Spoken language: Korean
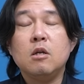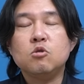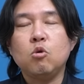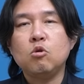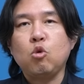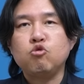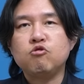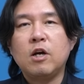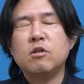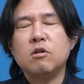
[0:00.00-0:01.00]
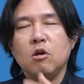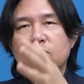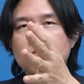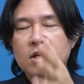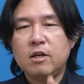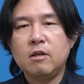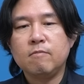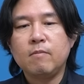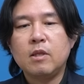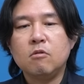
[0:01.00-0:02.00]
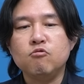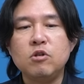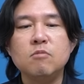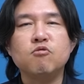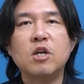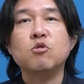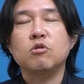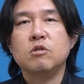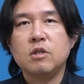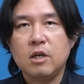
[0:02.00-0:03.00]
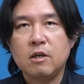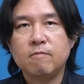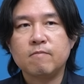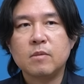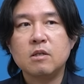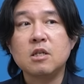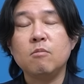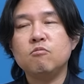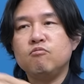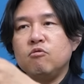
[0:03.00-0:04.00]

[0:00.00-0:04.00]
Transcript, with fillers: 소로 도축하던 건물에 우리를 묵게줬는데 참